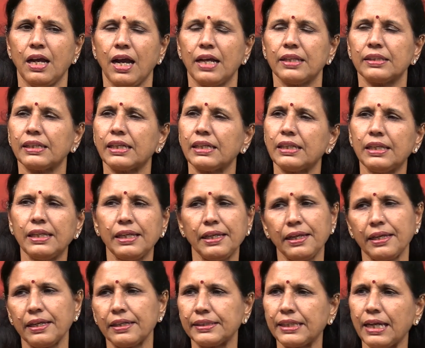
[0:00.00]
అందుకని
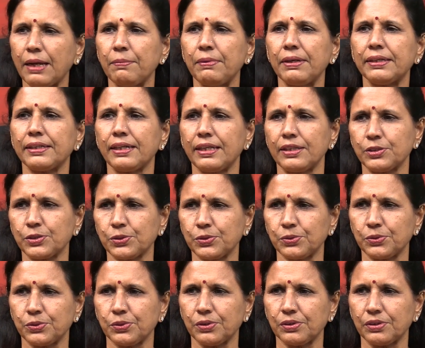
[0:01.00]
ట్యాబ్లెట్లు
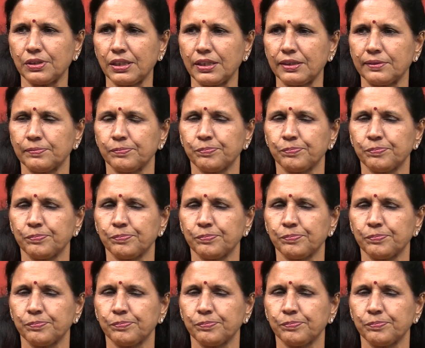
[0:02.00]
వేసుకుంటోంది